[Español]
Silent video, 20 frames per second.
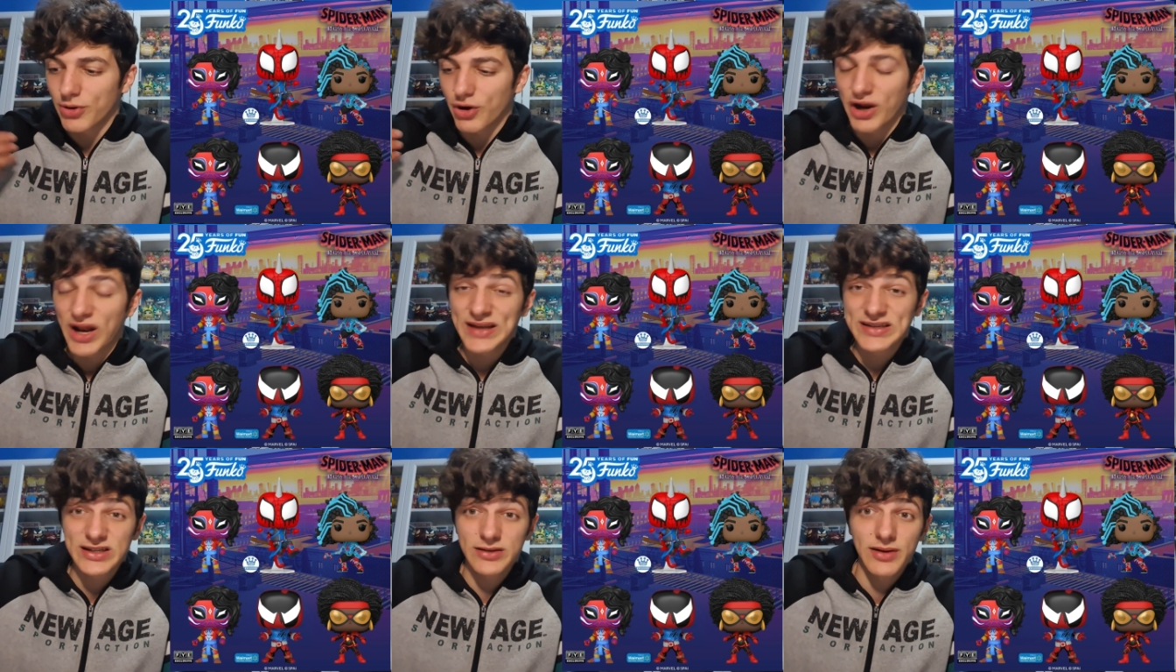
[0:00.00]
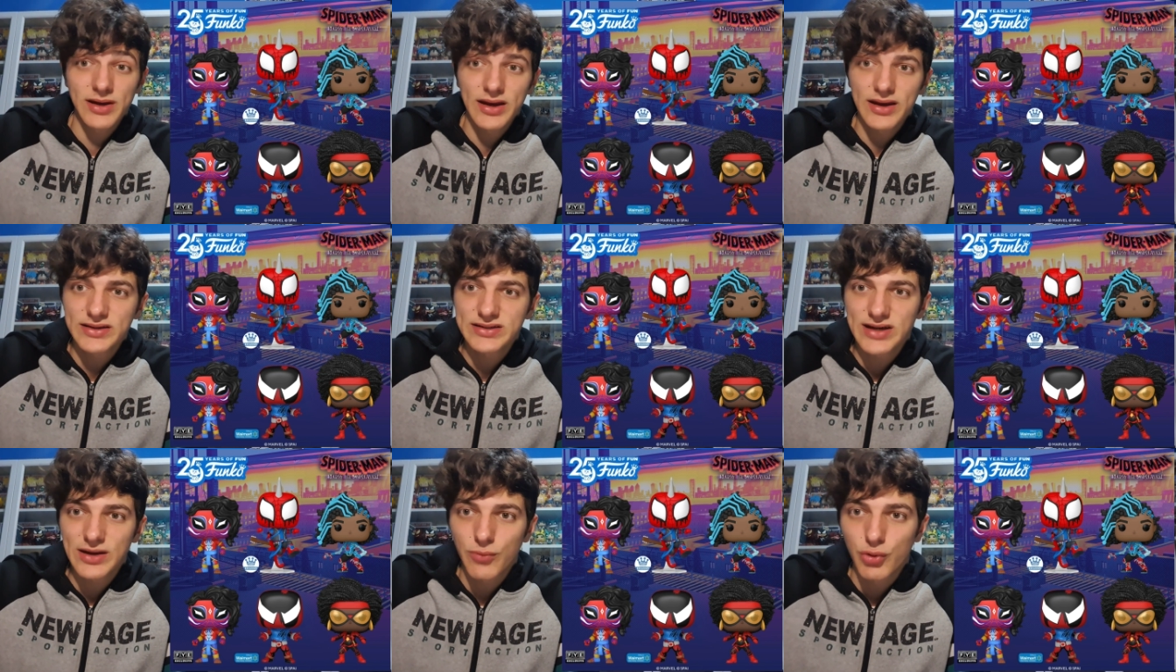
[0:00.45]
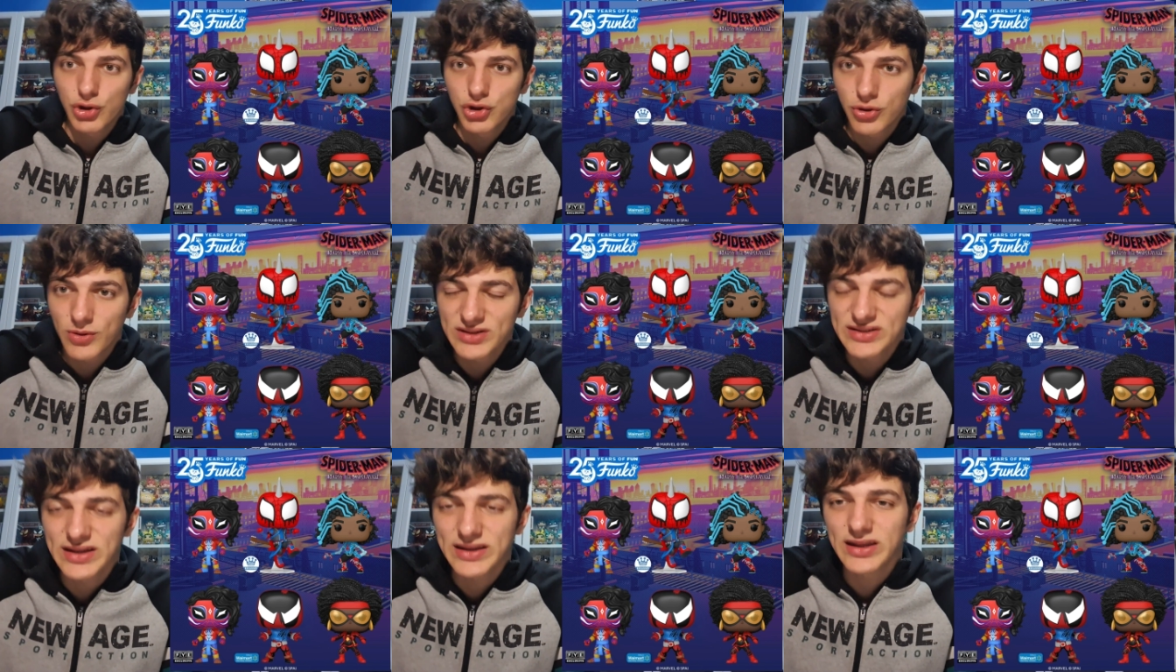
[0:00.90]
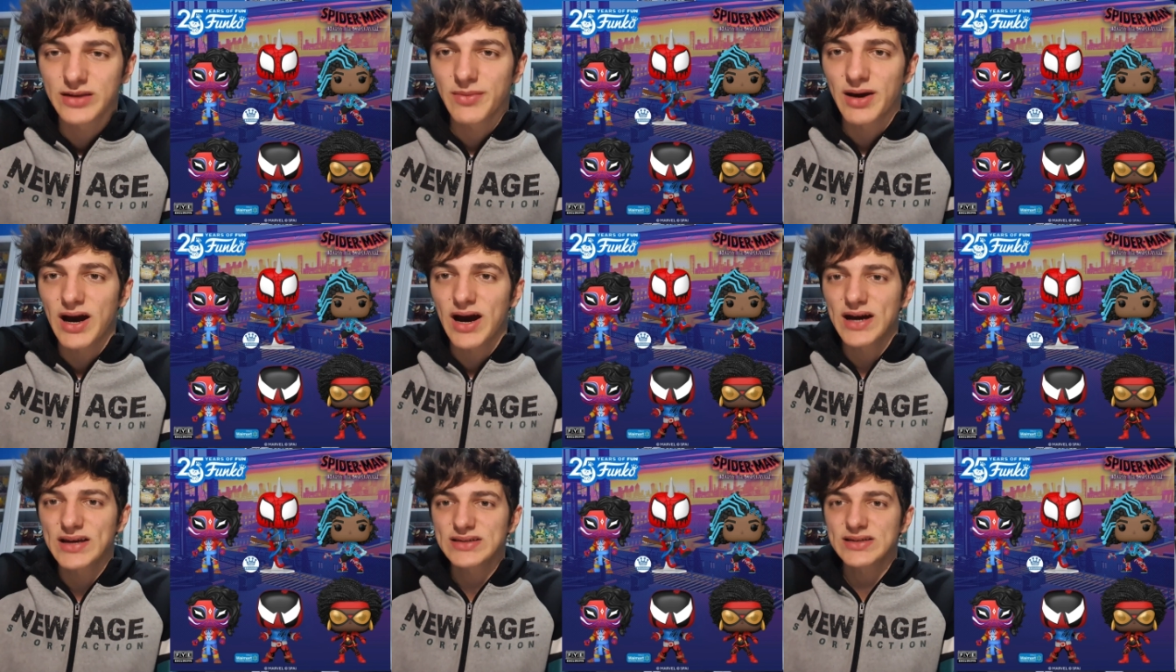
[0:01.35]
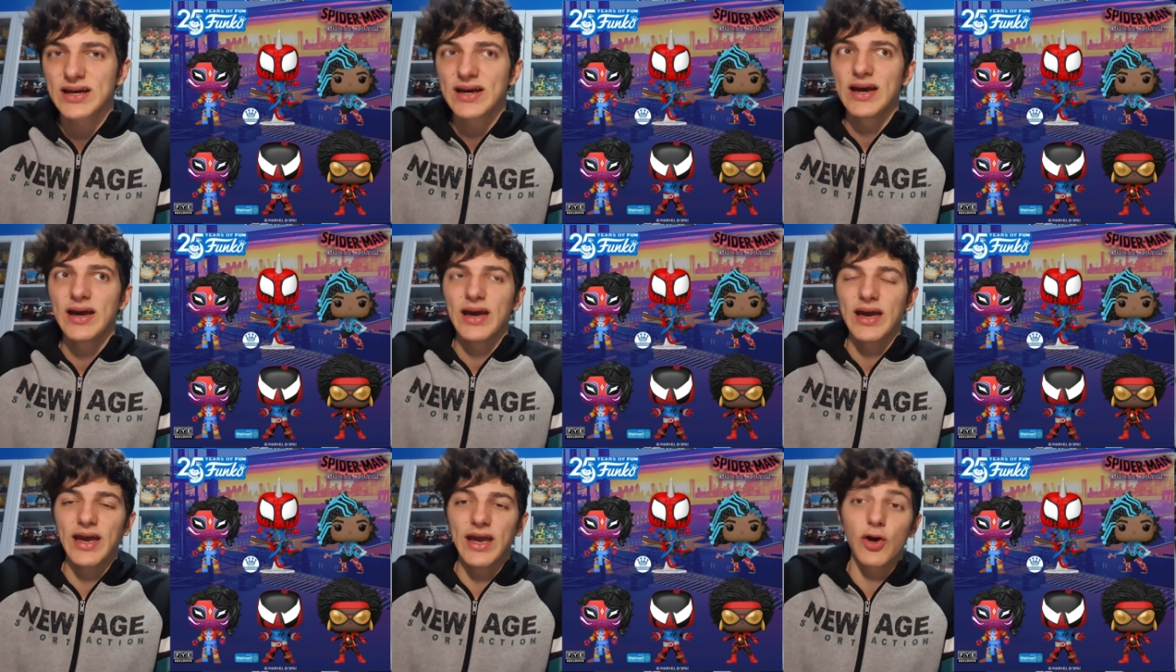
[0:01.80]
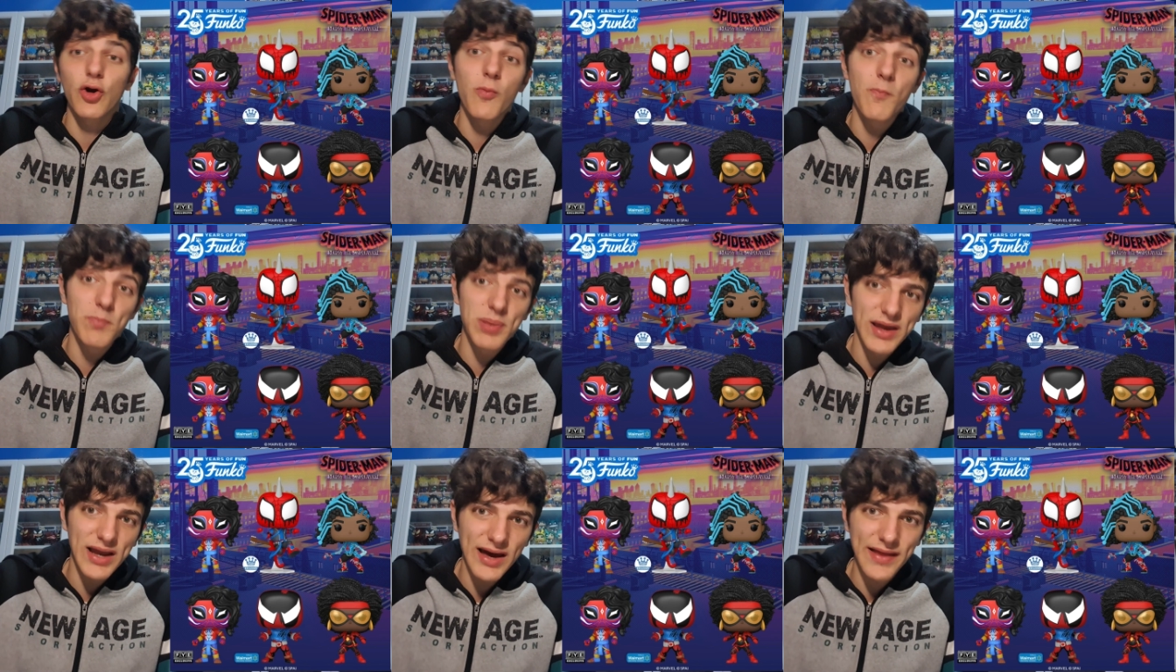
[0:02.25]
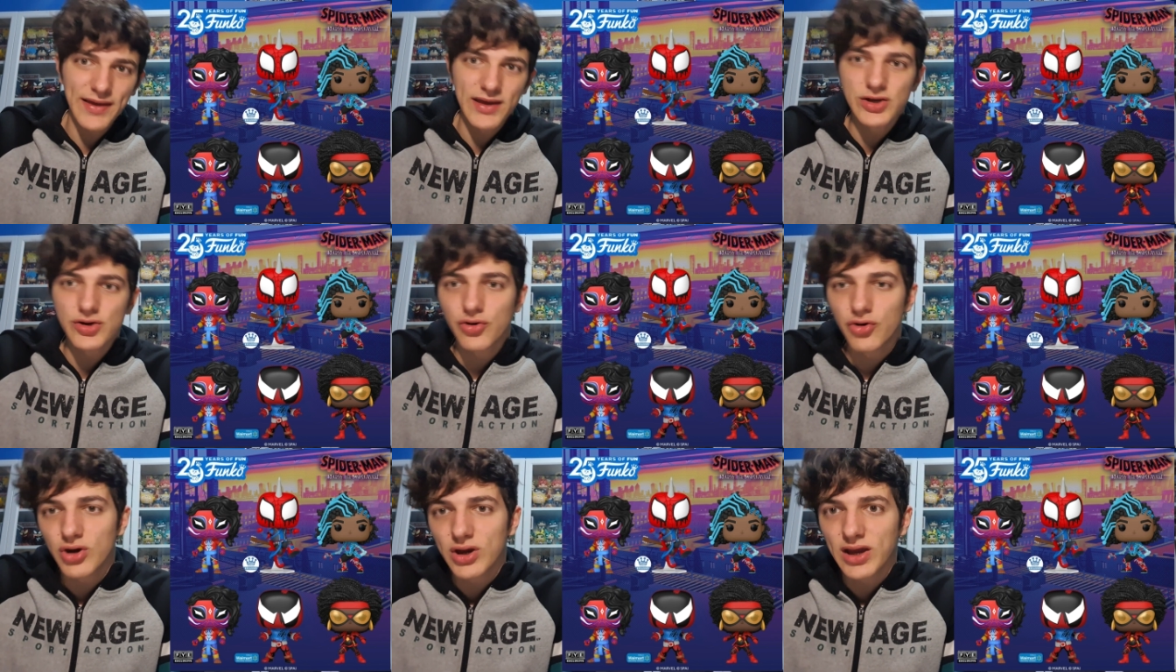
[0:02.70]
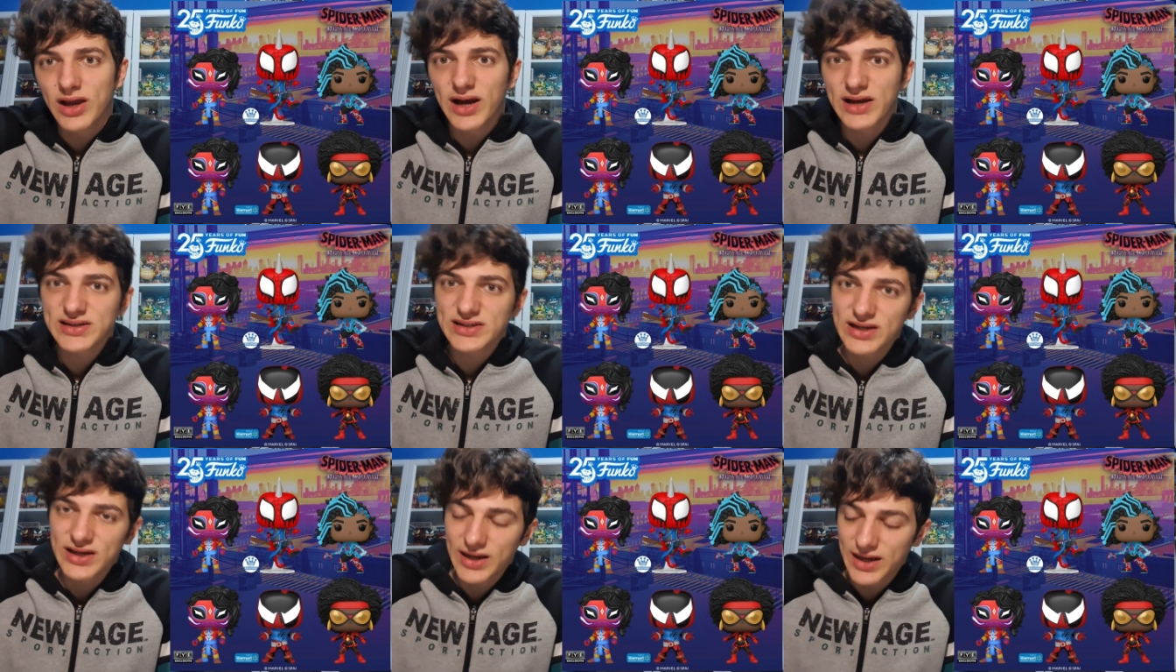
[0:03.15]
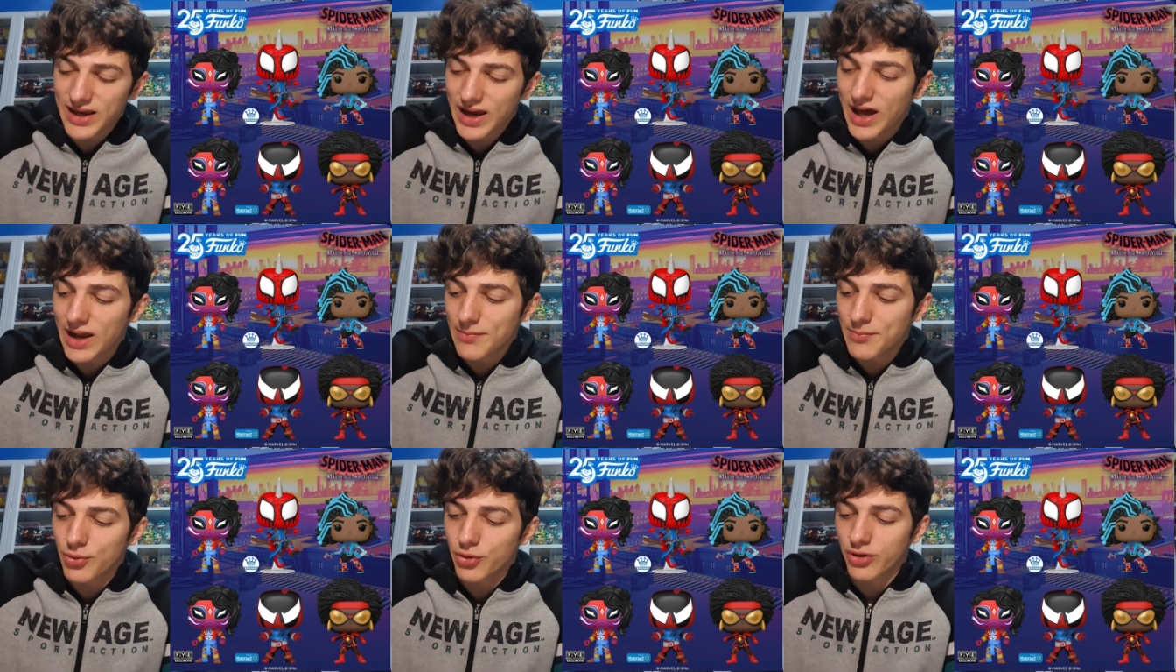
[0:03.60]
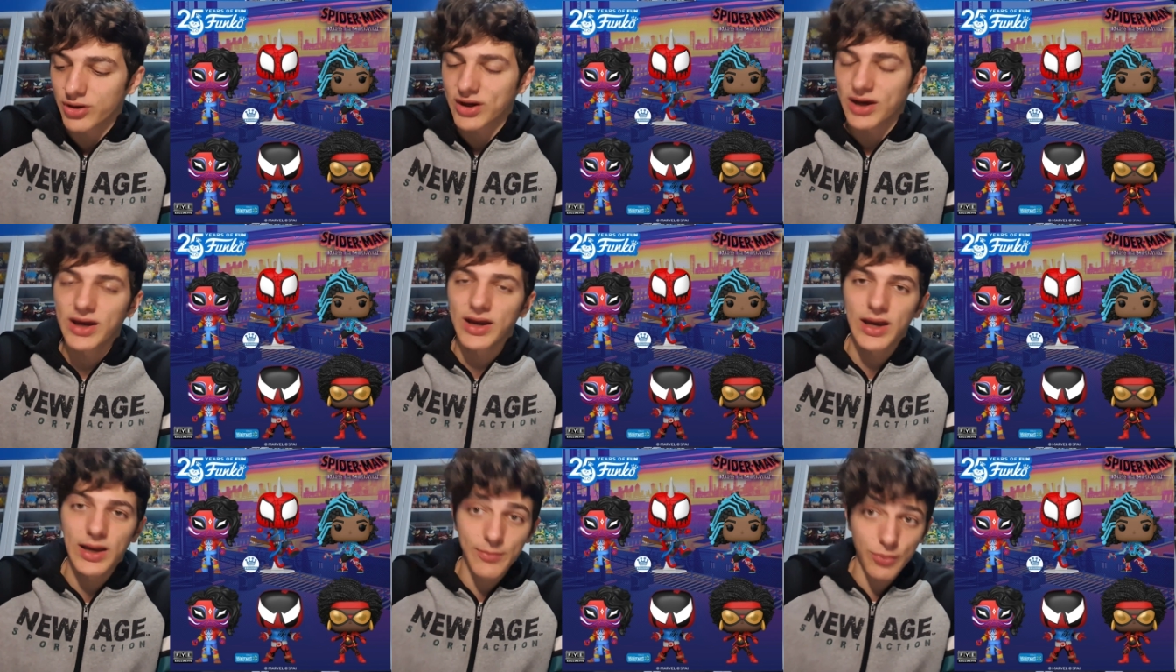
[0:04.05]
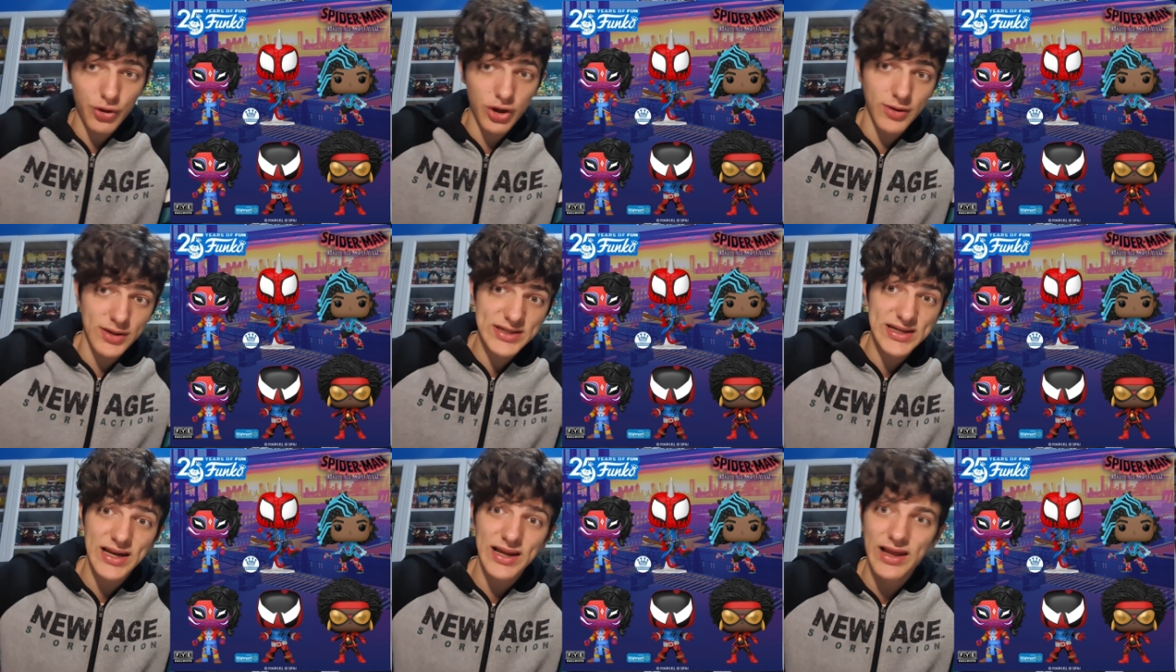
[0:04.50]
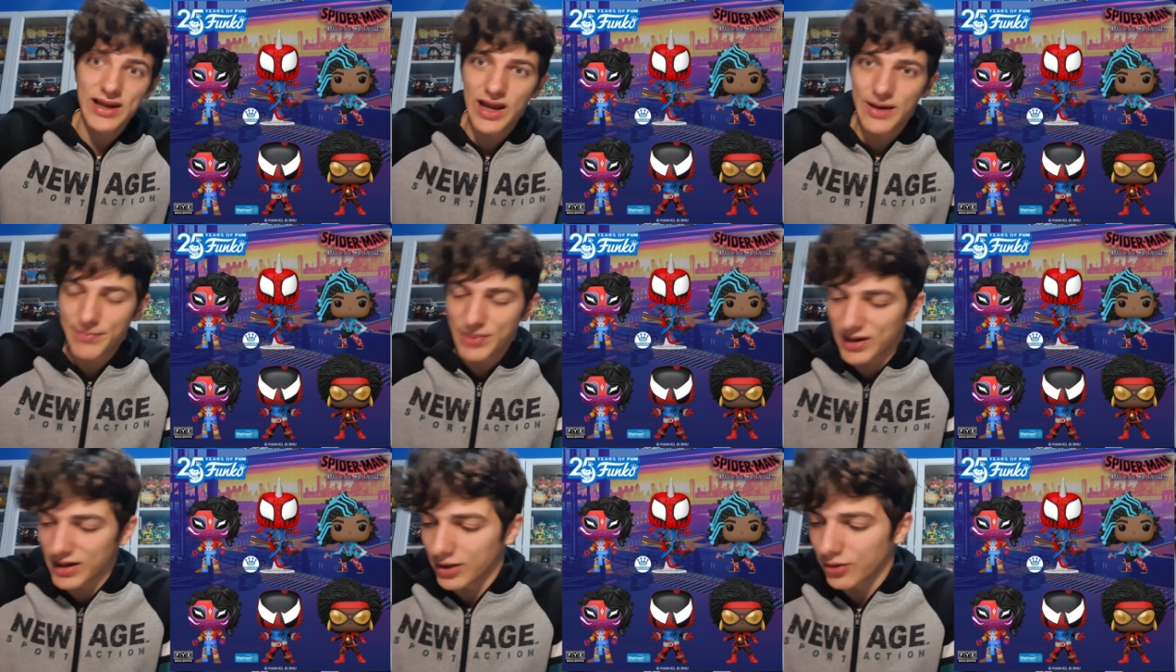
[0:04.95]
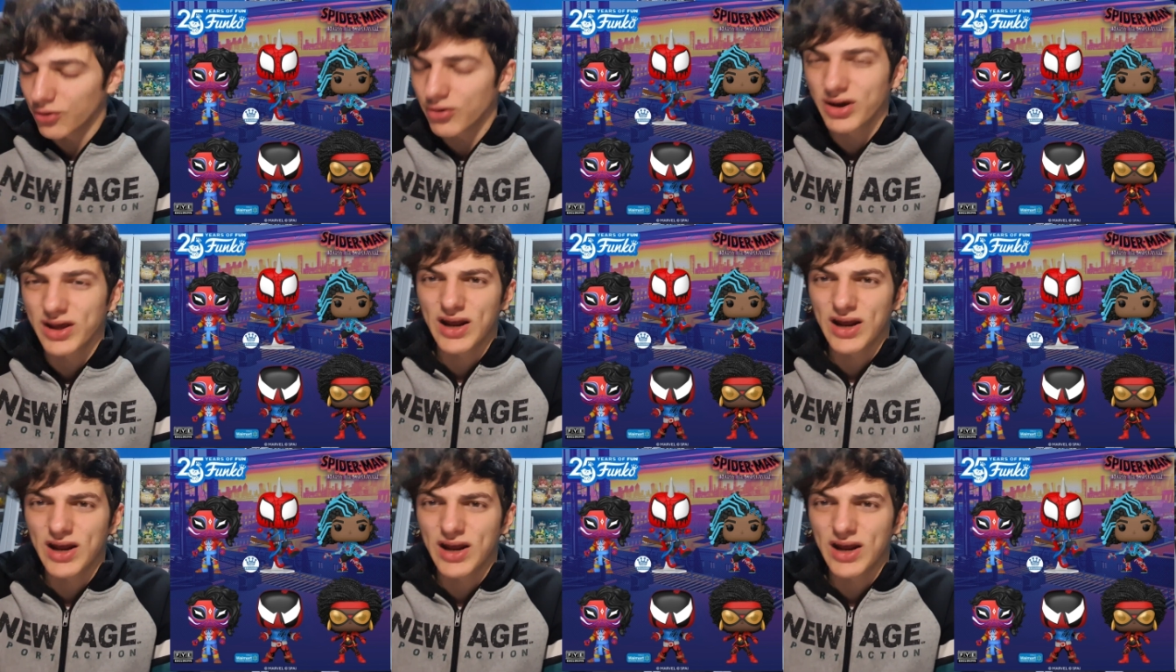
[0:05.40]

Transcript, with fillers: pero ahora se ve que se ha vuelto bastante más eh, complicadillo y casi grial porque, porque va a salir en la peli, ¿no?